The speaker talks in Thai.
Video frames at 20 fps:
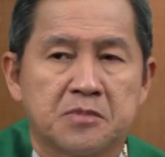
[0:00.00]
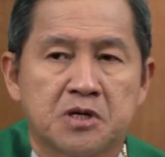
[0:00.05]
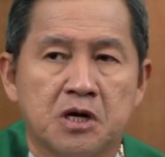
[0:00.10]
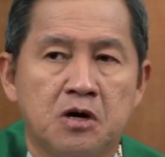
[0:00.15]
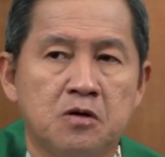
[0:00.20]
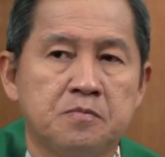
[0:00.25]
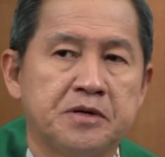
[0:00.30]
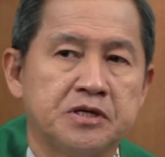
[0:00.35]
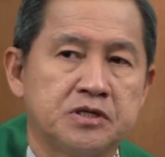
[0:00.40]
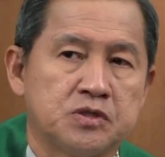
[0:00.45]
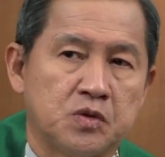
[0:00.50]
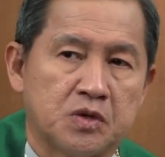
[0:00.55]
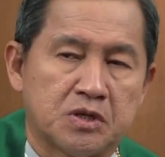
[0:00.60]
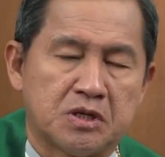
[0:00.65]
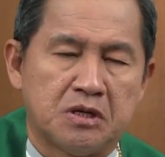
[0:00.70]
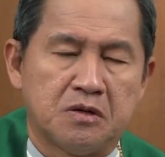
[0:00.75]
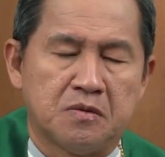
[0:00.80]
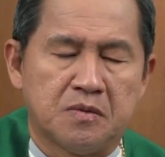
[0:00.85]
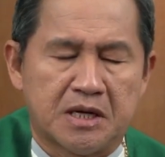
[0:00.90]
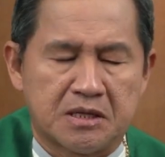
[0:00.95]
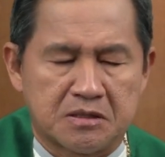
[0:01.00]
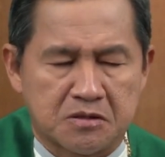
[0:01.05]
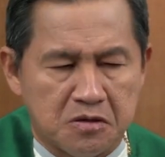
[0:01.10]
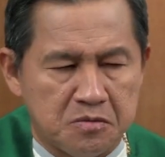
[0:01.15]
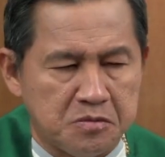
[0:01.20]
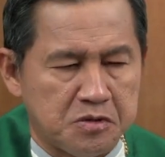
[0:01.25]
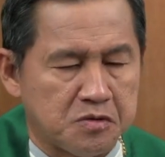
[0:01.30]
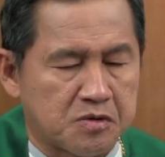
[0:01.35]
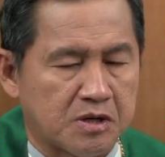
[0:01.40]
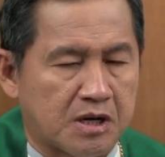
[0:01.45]
เข้าไปสวดในวัดเขา
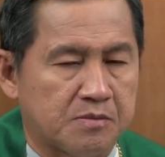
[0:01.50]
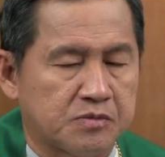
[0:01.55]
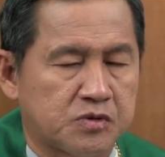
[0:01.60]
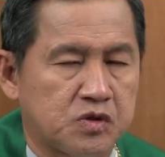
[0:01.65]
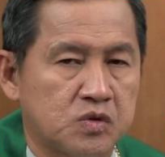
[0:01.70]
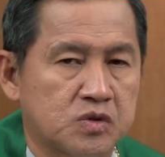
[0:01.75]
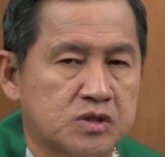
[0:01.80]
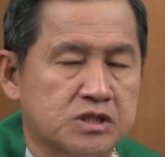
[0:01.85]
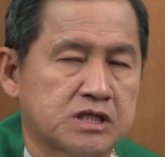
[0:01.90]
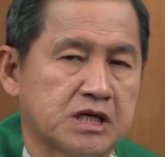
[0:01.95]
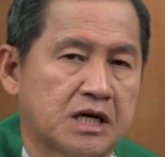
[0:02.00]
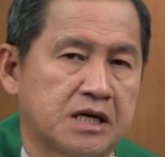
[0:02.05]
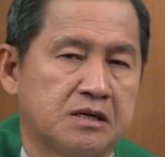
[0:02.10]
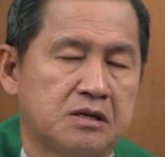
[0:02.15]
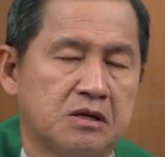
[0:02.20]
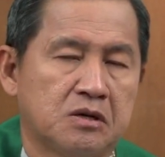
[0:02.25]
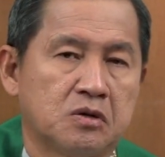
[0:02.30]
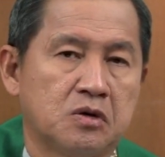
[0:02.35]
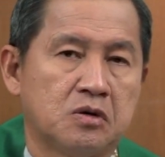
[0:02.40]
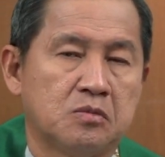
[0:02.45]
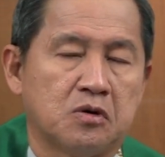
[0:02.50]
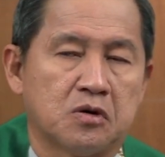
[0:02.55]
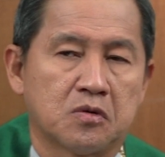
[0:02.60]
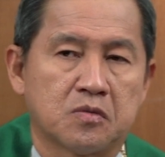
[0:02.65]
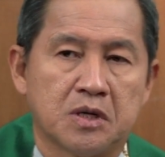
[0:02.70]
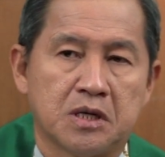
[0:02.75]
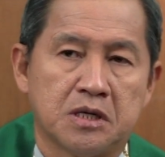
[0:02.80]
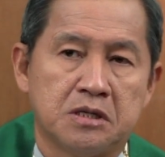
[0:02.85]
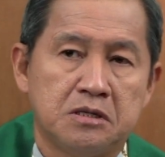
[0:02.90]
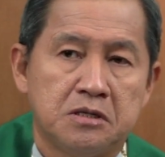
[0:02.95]
มีความทุกข์ใจแล้วเขาบอก
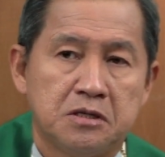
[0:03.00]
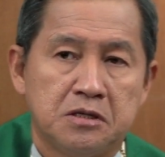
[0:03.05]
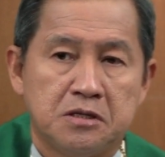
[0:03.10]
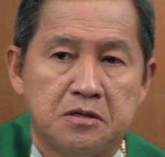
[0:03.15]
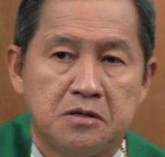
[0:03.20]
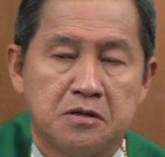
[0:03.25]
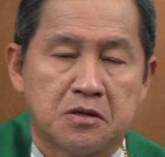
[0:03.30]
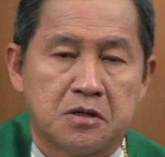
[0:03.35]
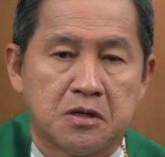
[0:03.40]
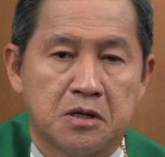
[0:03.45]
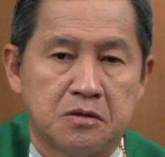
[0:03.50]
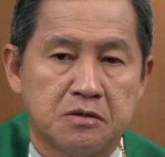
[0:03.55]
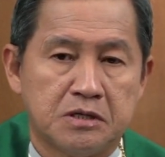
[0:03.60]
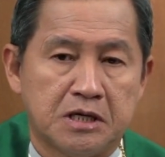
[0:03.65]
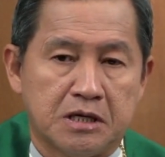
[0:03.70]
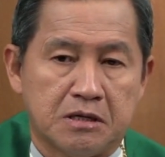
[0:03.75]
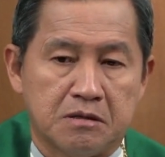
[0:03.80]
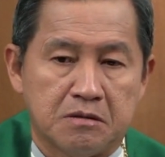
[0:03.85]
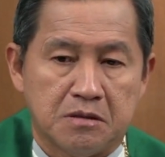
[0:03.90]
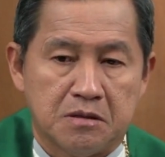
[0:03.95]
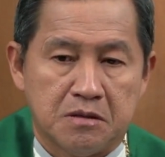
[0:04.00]
ว่าเขาเนี่ย